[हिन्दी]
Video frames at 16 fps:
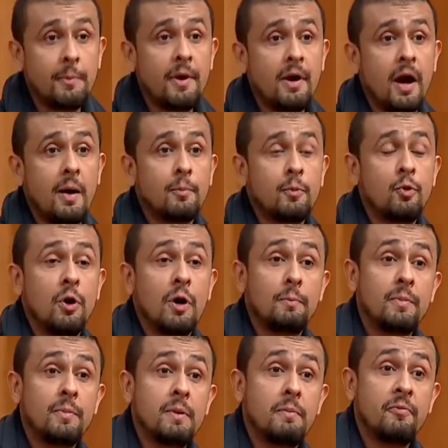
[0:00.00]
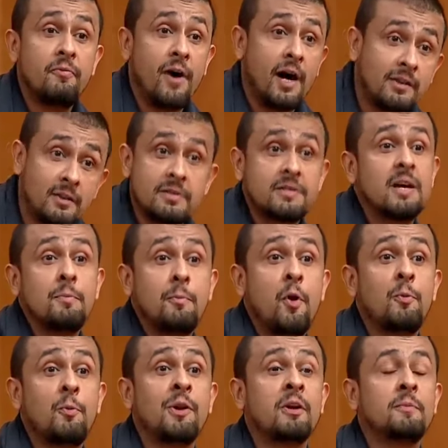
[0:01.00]
पे आपको अपने फादर से
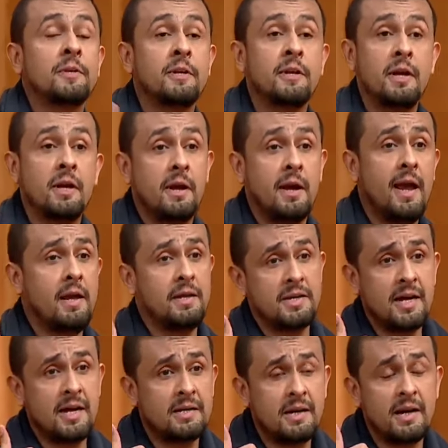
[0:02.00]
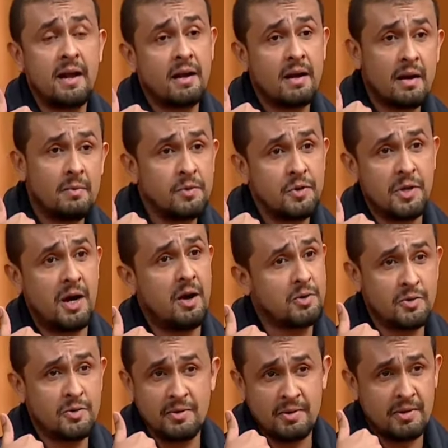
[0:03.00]
अपॉइंटमेंट लेना पड़ता है कि हे डैड कैन आई कम टू
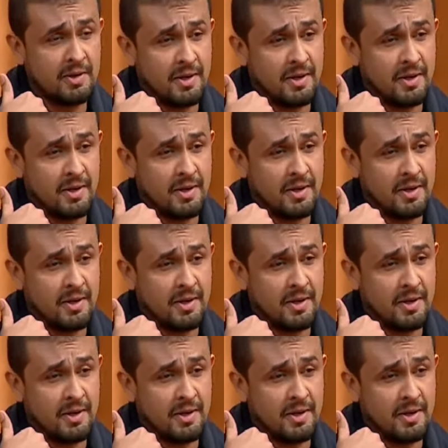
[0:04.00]
हाउस ऑन